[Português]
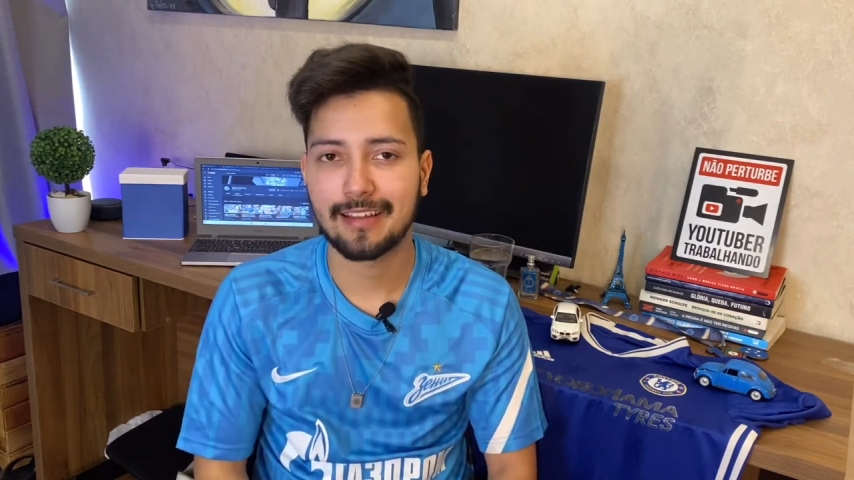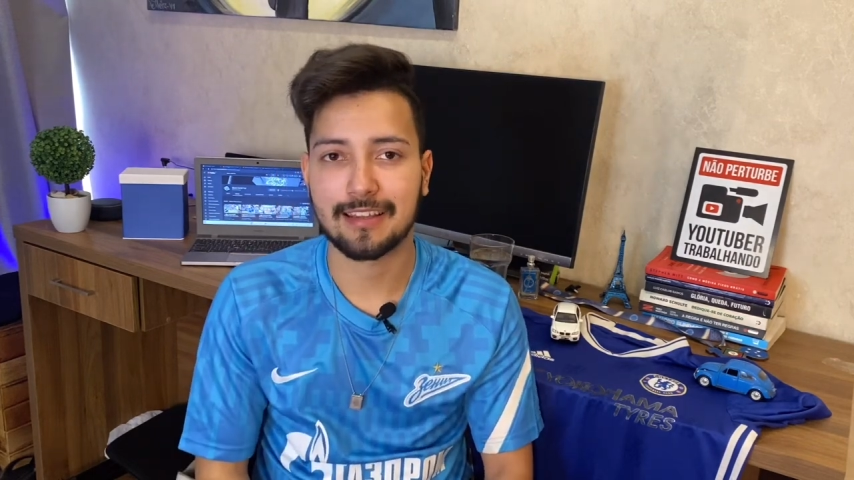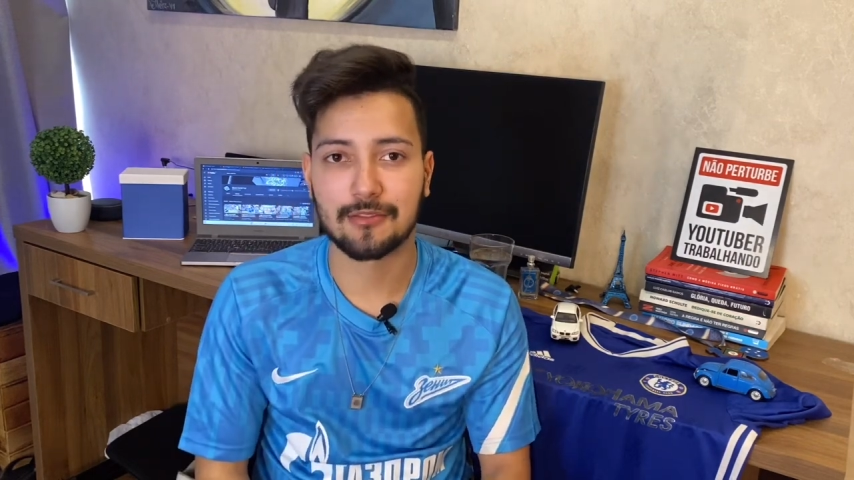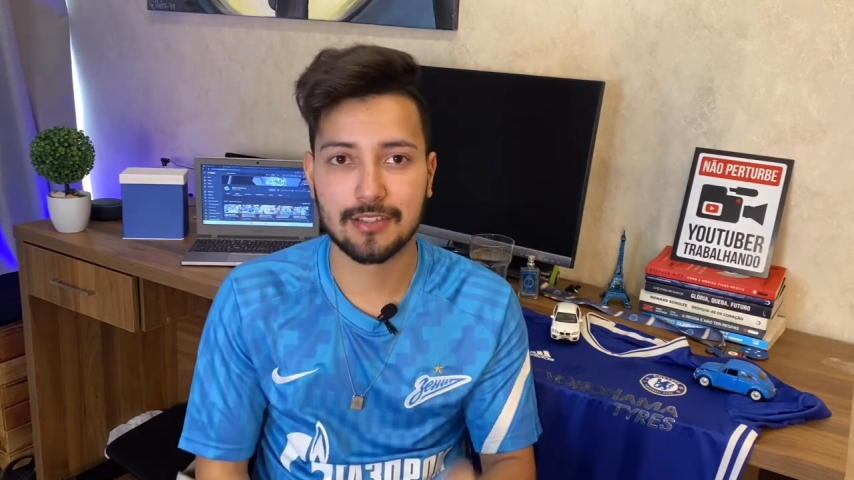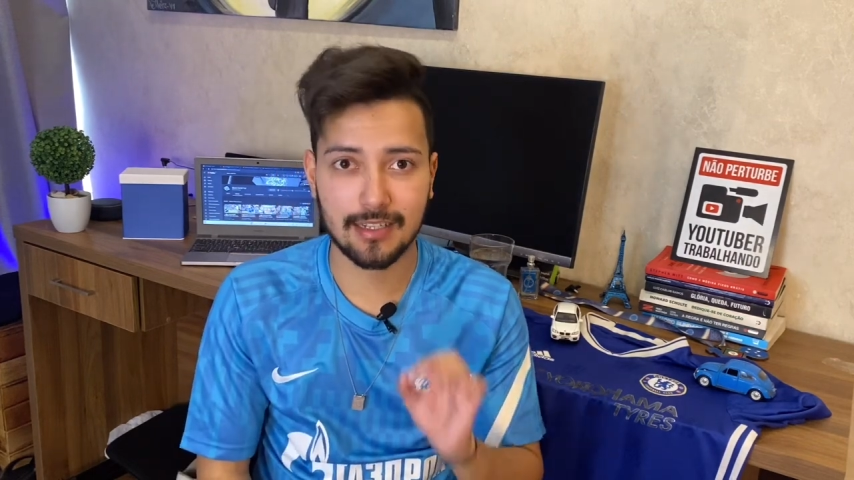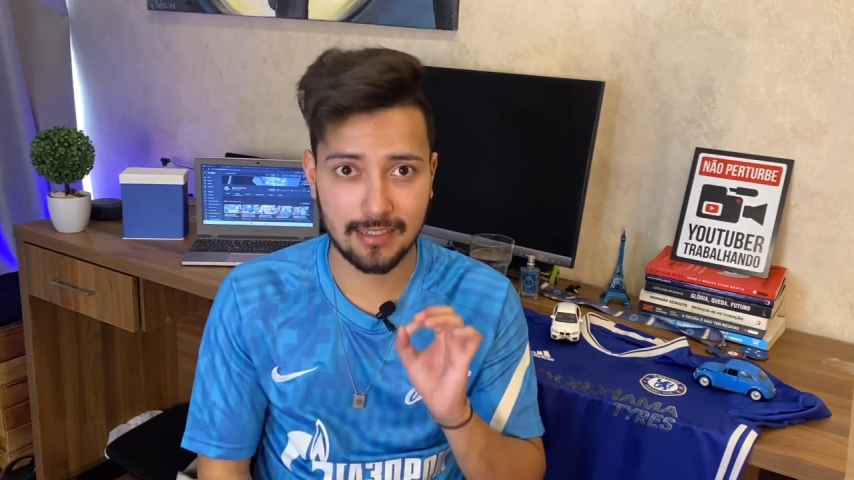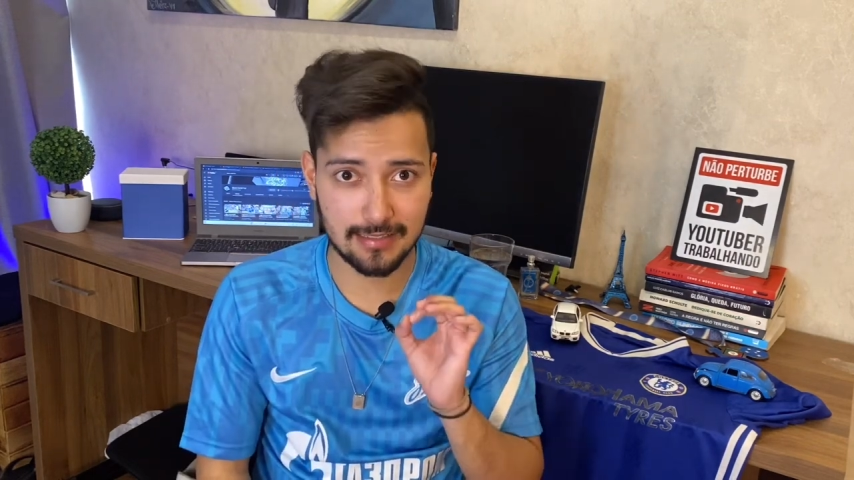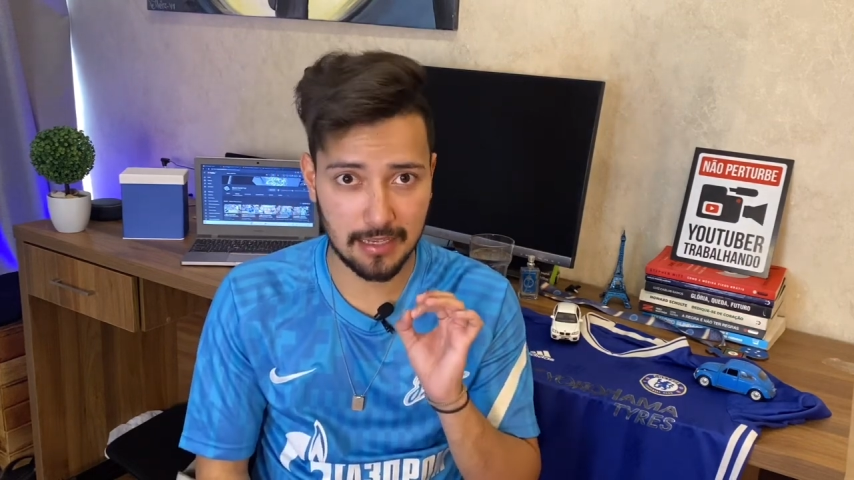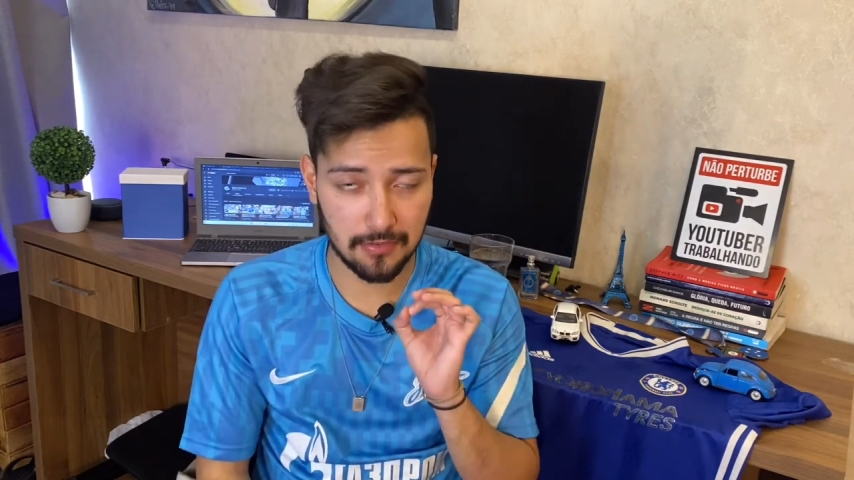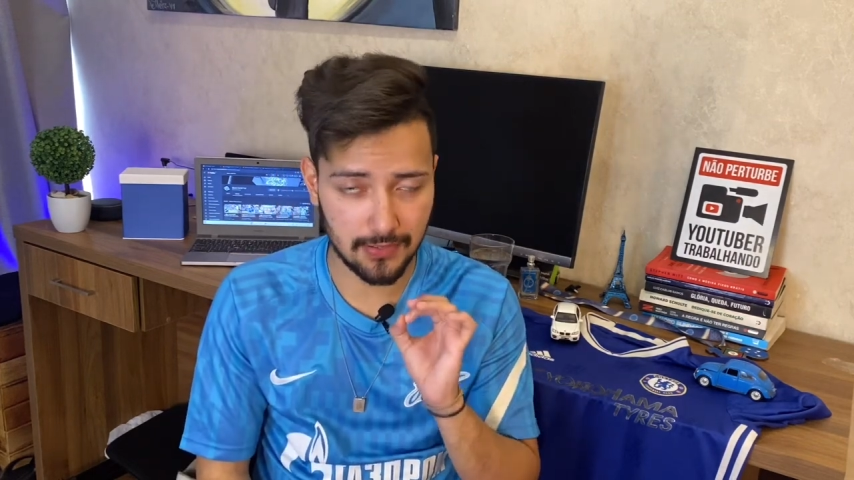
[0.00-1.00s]
tenho
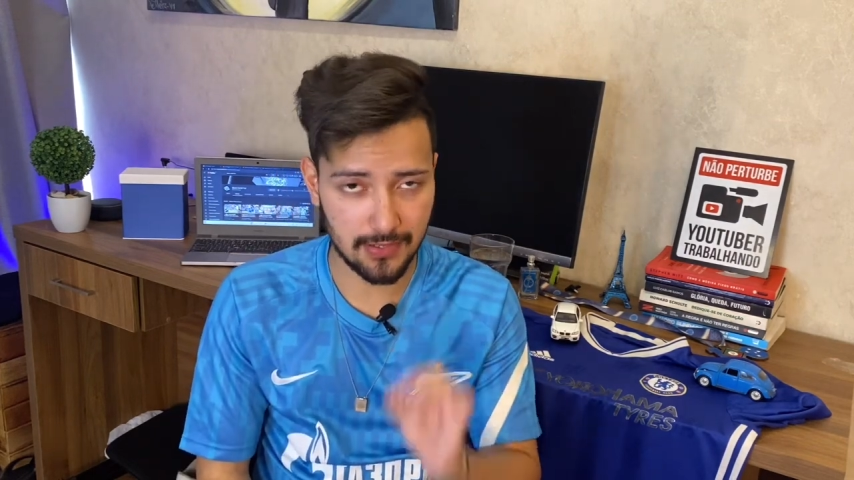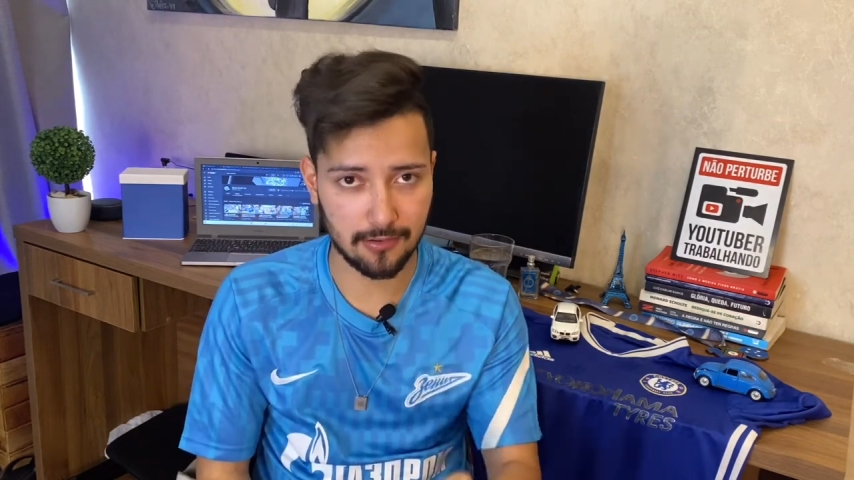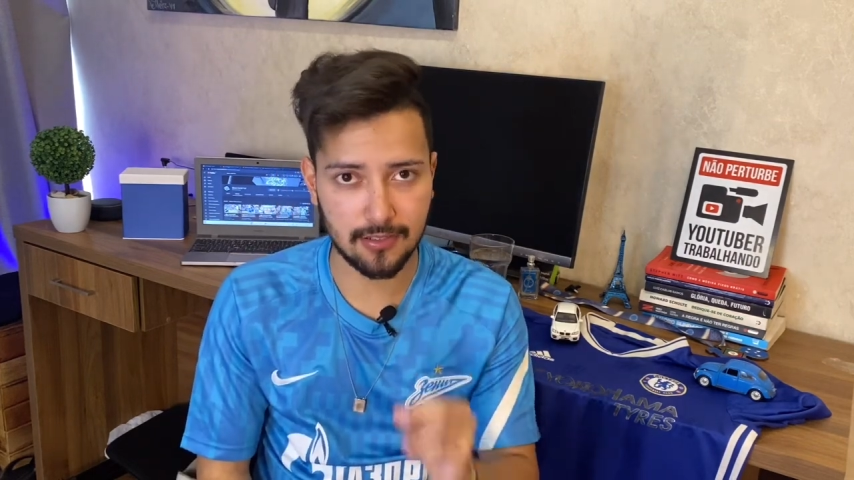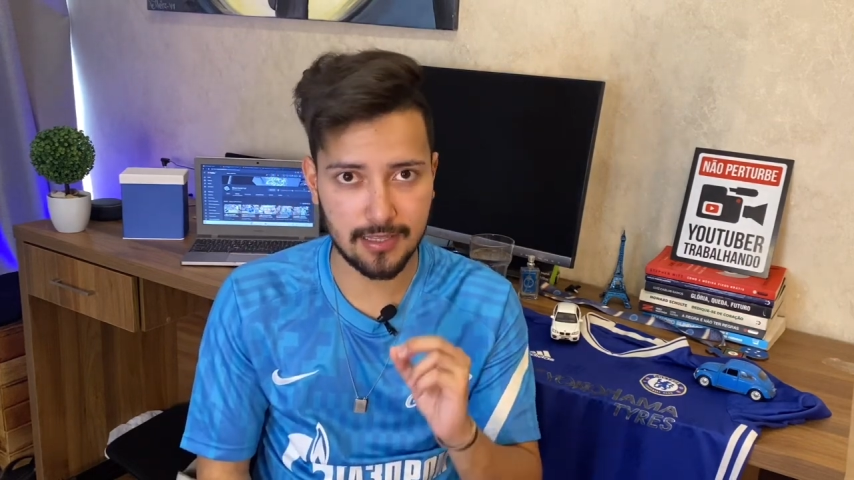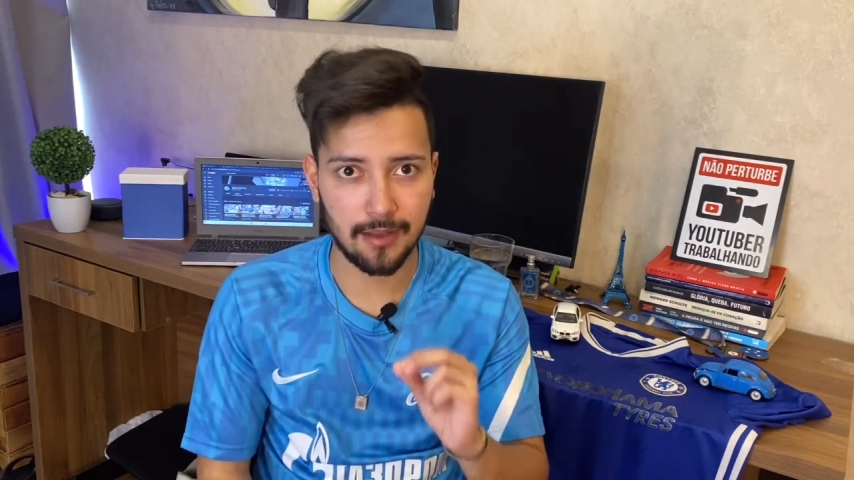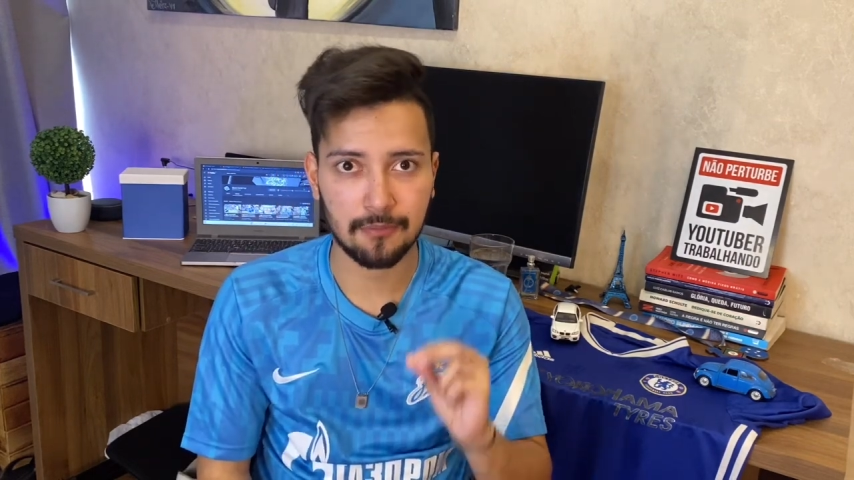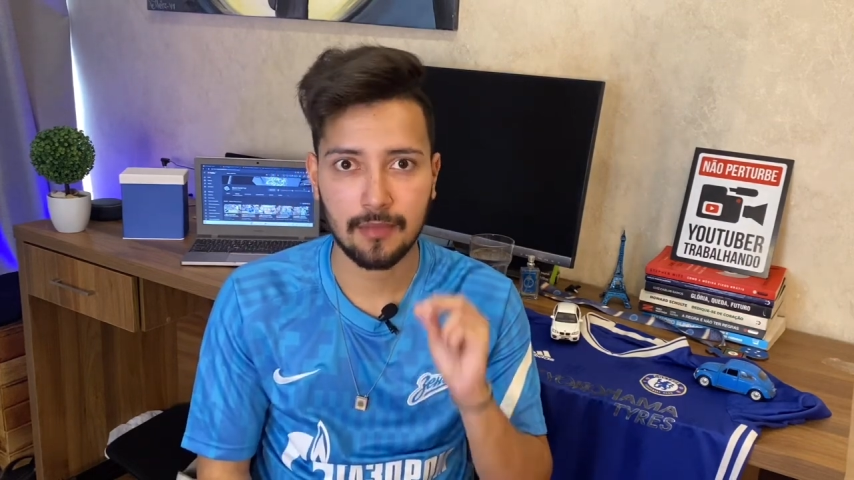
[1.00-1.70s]
certeza que você vai gostar.